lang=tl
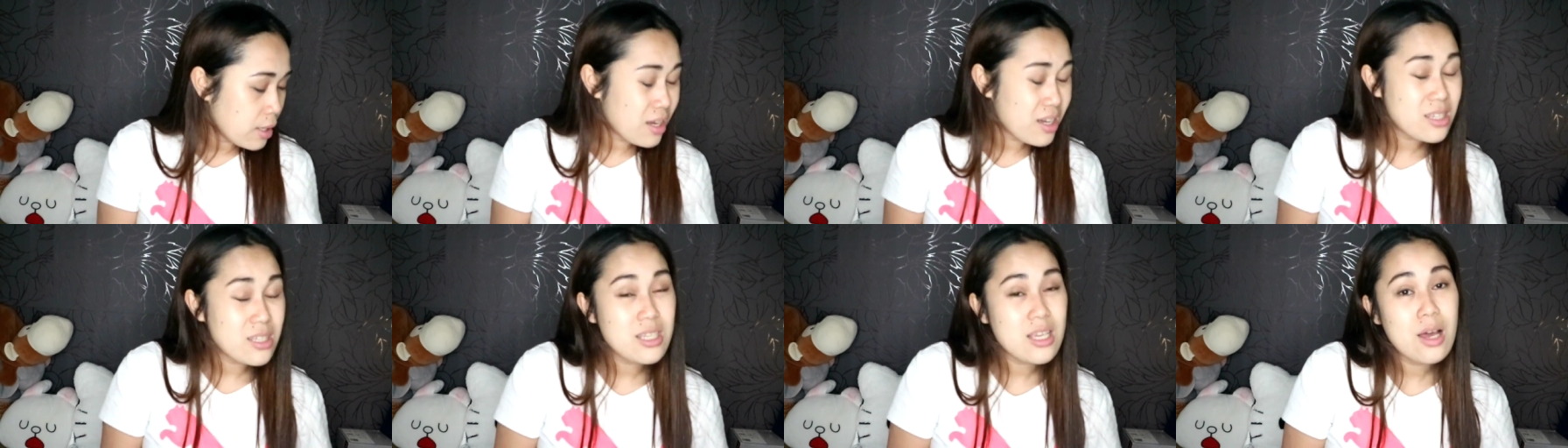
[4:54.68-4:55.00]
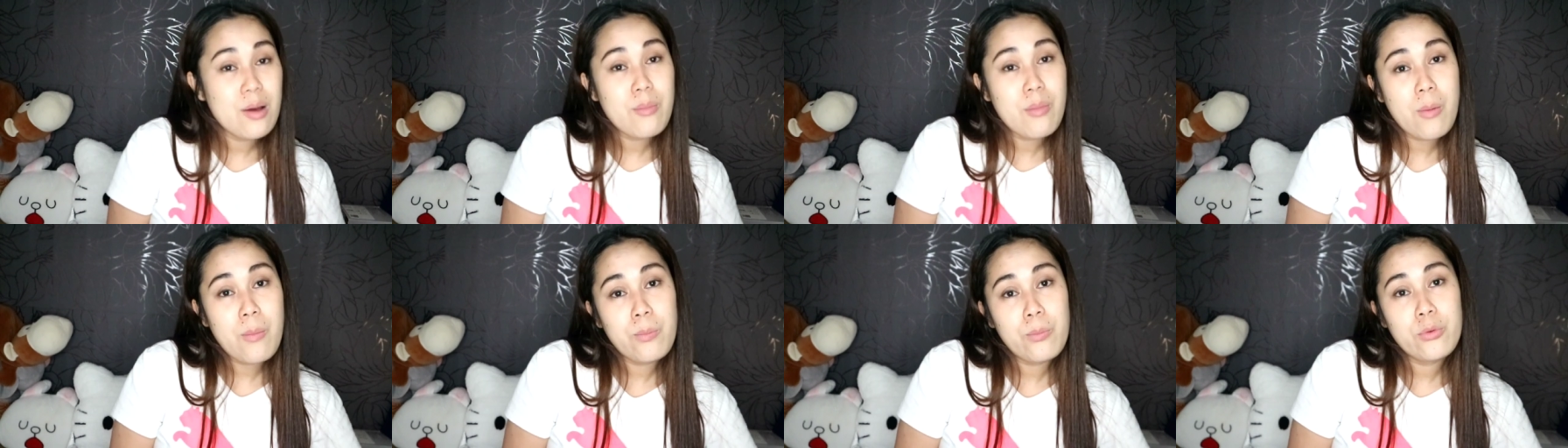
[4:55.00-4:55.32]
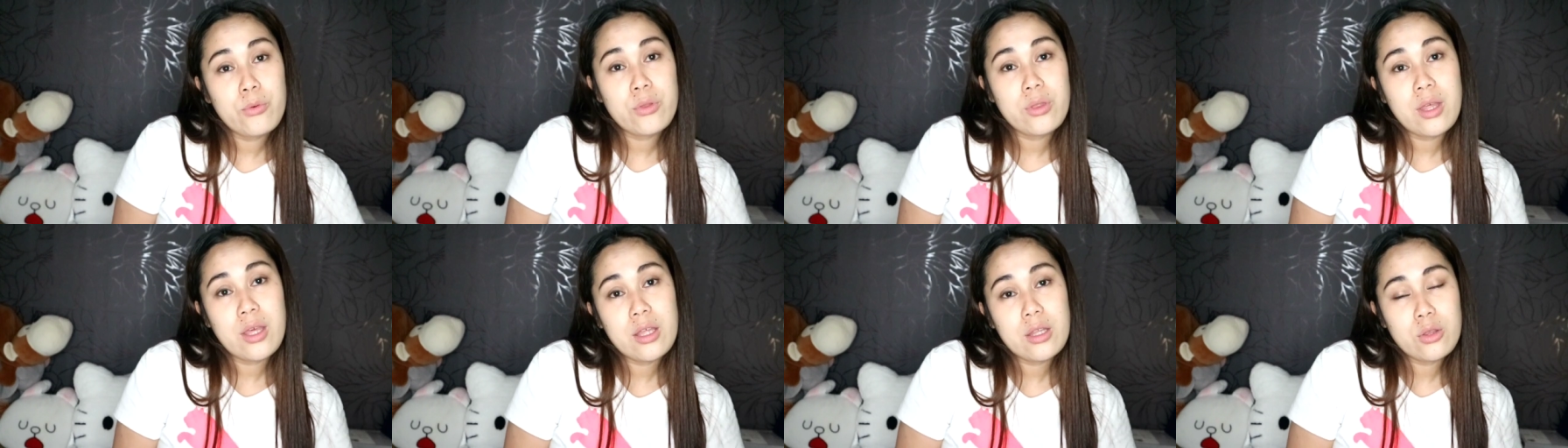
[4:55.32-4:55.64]
Kasama
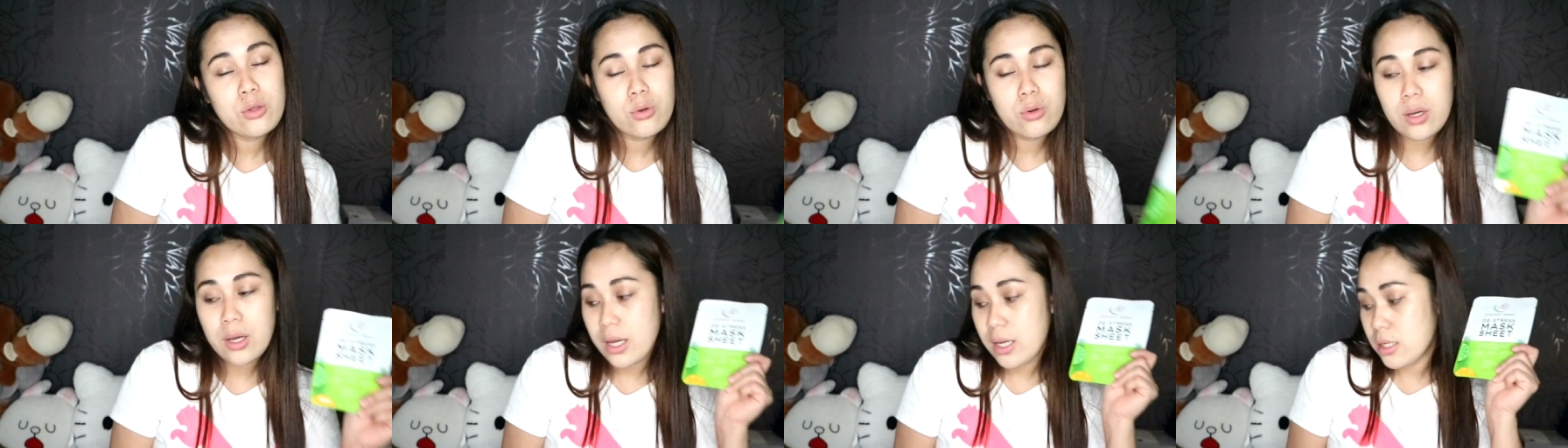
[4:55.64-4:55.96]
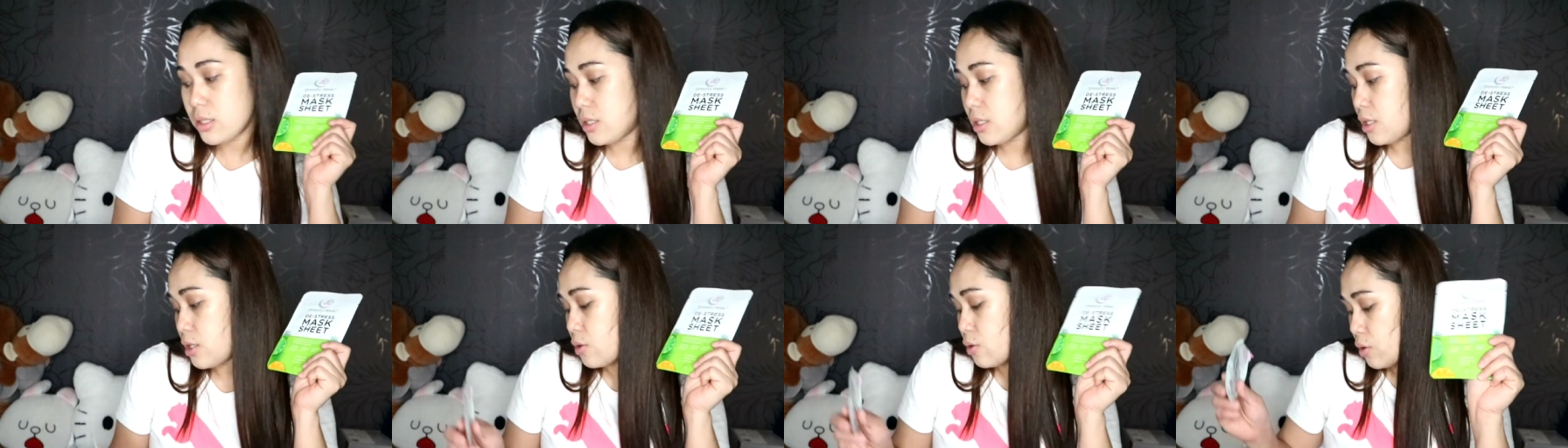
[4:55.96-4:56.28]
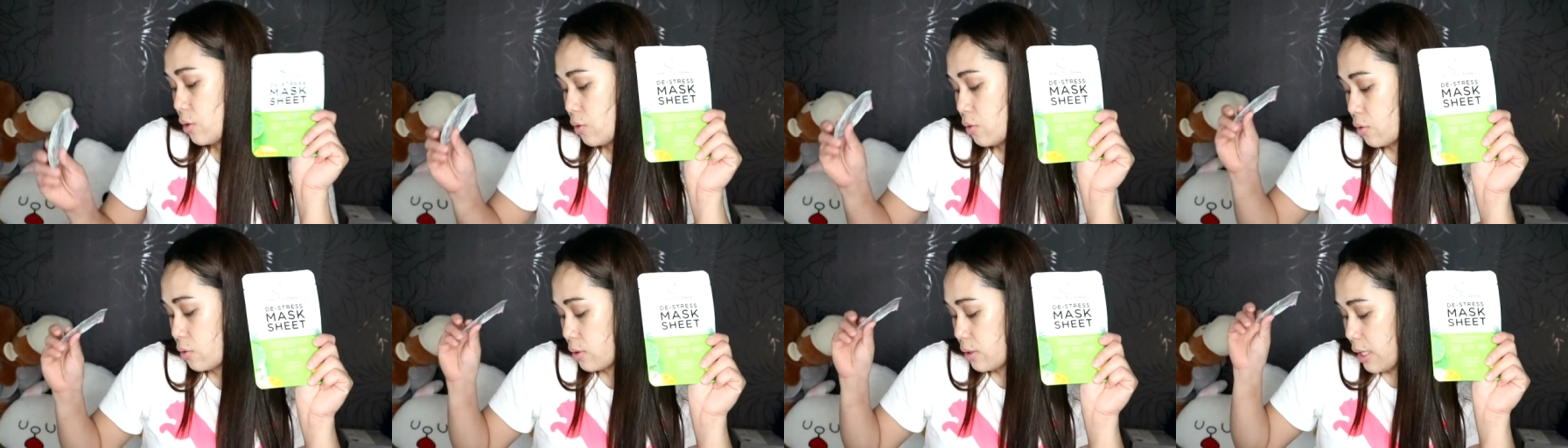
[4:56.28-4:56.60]
po neto guys, ito
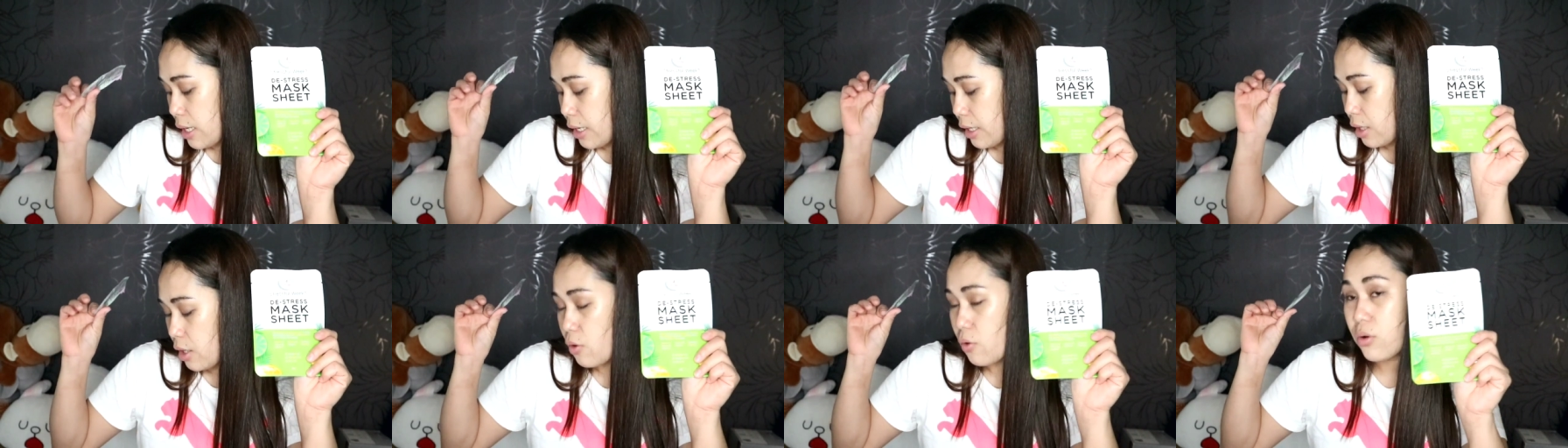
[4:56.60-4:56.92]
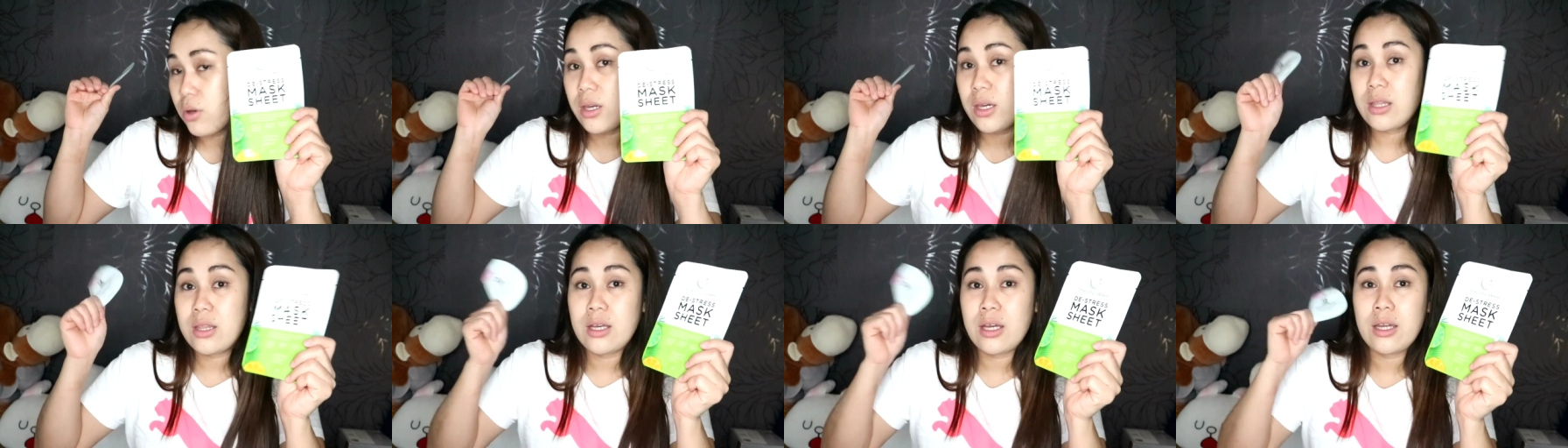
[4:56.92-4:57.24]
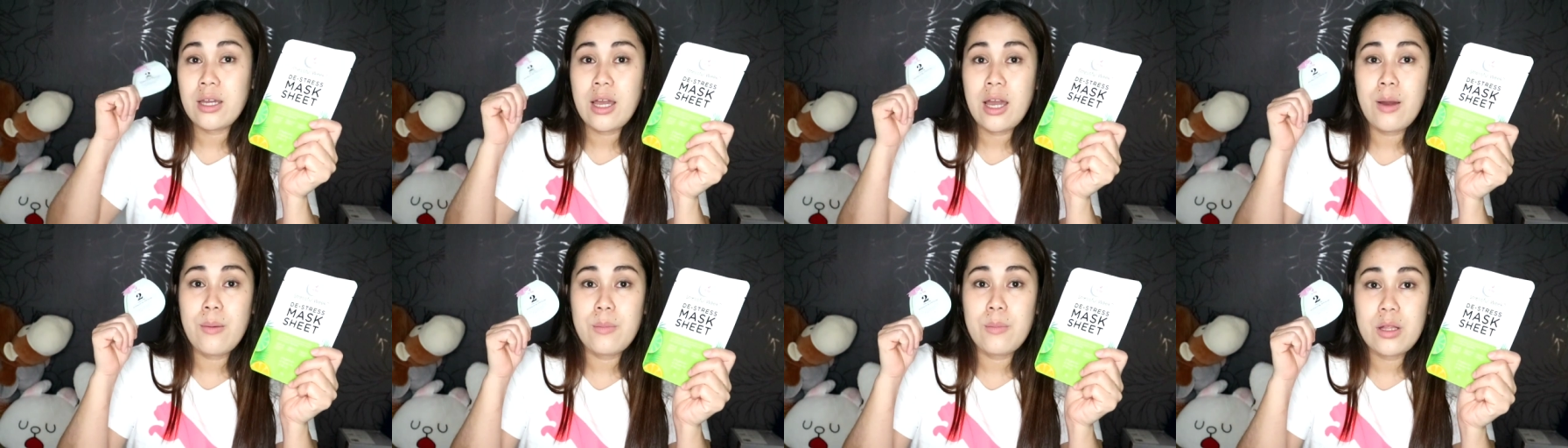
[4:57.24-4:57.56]
yung lagi kong
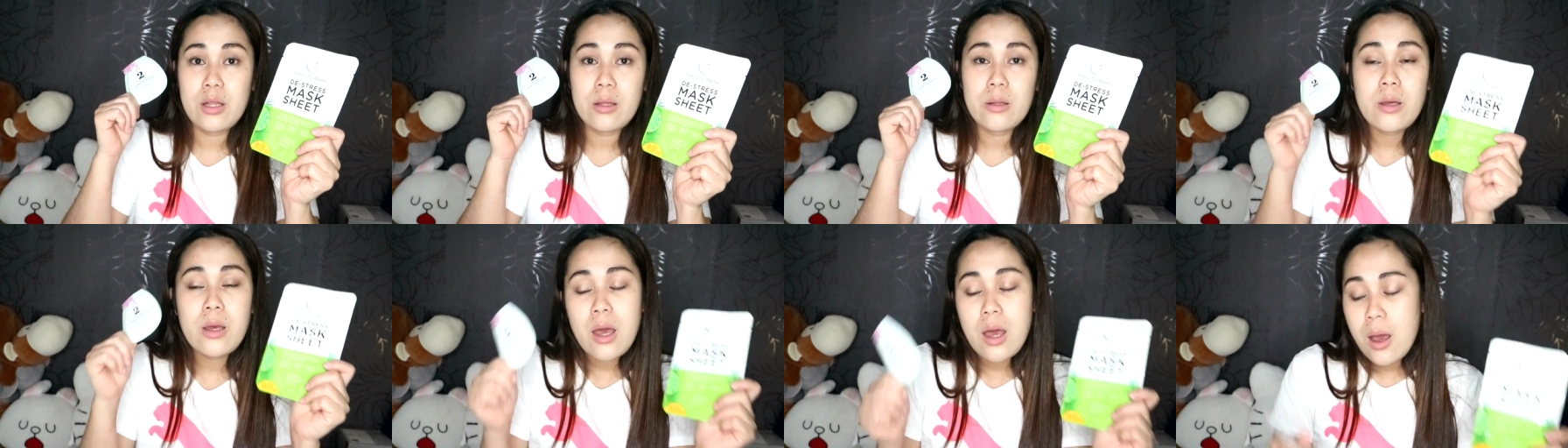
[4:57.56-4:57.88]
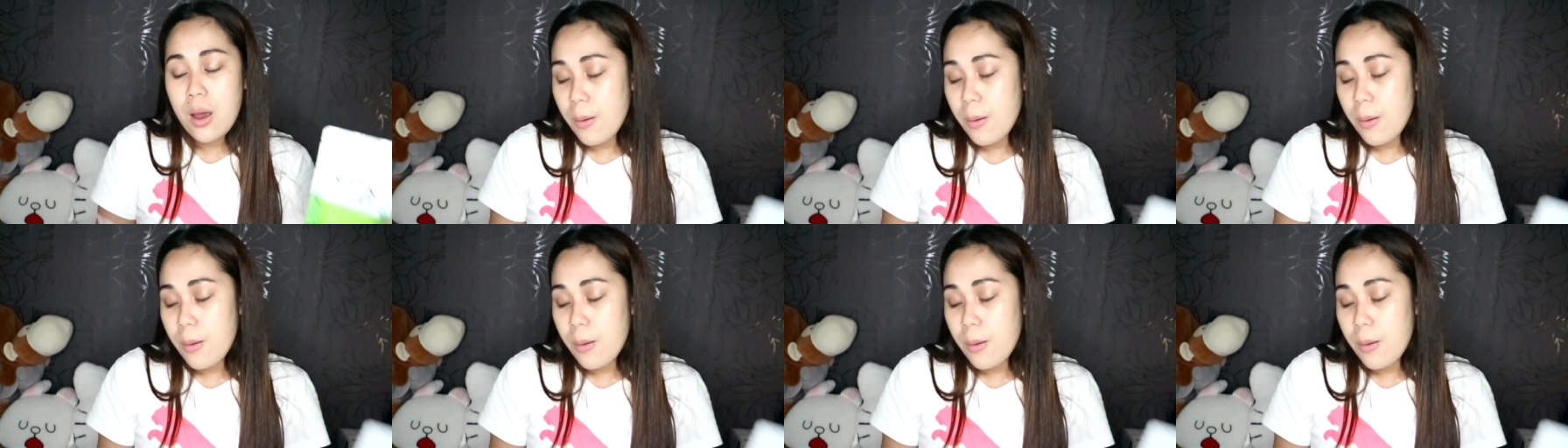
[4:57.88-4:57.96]
ginagamit.